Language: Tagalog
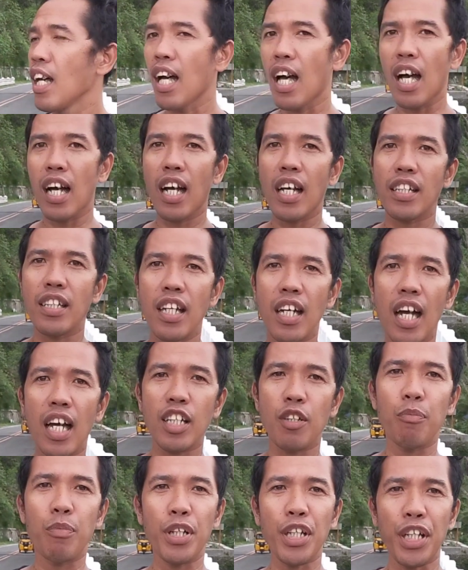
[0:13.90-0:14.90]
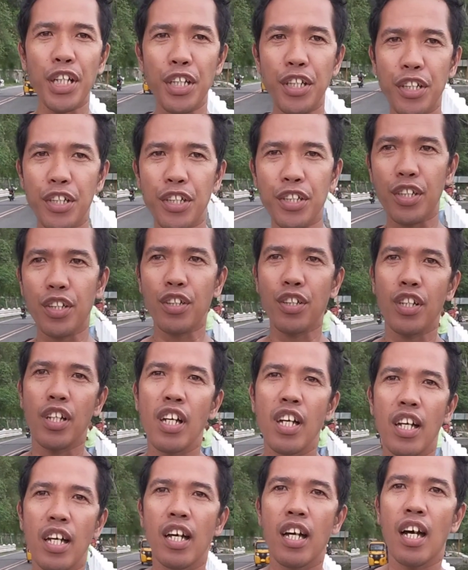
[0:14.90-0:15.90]
Agas-Agas Bridge.
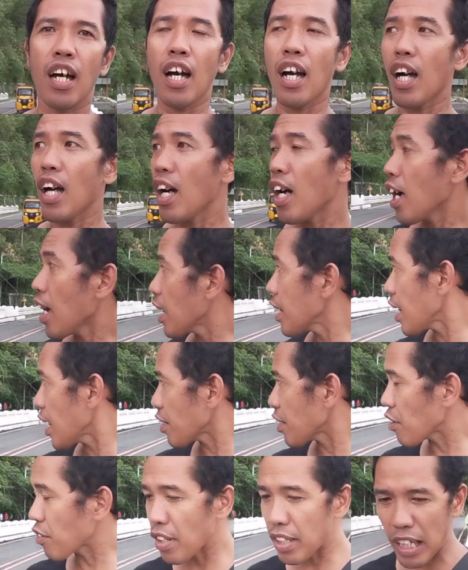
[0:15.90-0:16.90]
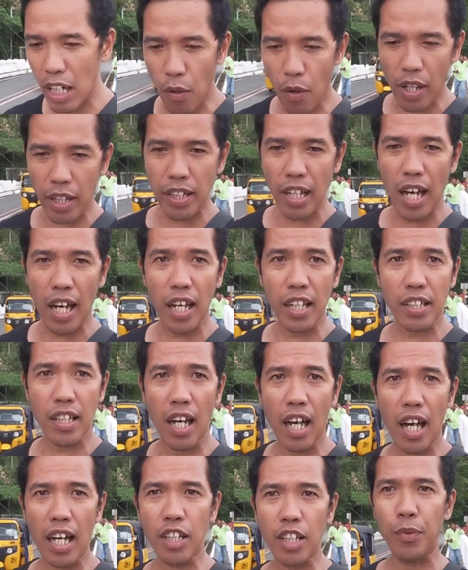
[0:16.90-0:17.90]
Uh, kaya ito tinatawag na
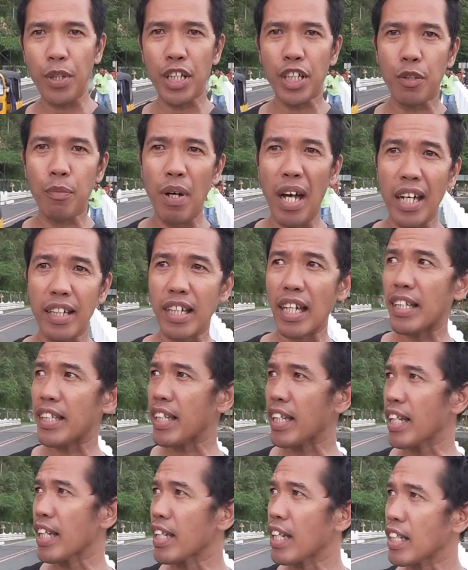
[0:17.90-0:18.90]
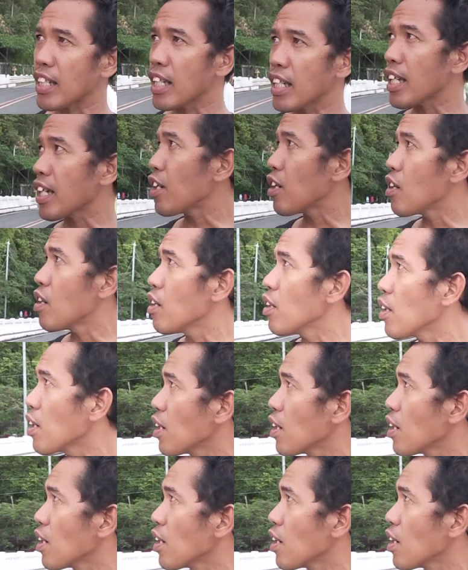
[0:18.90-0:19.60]
Agas-Agas Bridge mga Katanski kasi yung